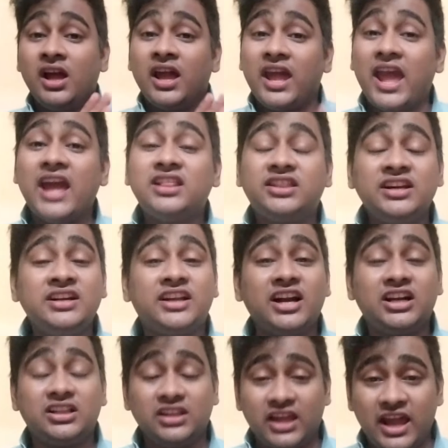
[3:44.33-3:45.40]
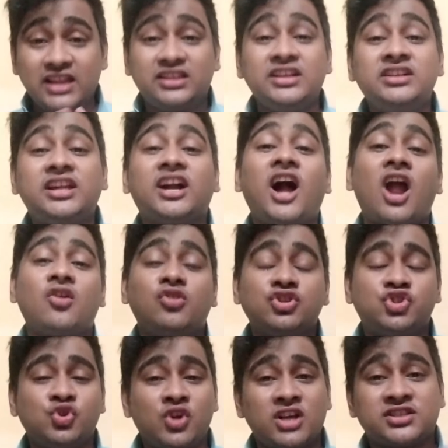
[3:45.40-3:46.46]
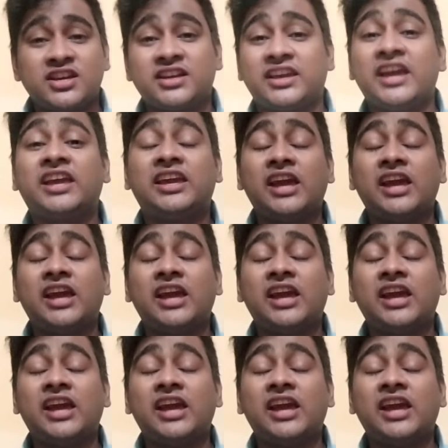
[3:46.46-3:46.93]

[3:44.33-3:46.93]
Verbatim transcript: এই তিনটে এই তিনটে কারণের জন্য আজকে কে কে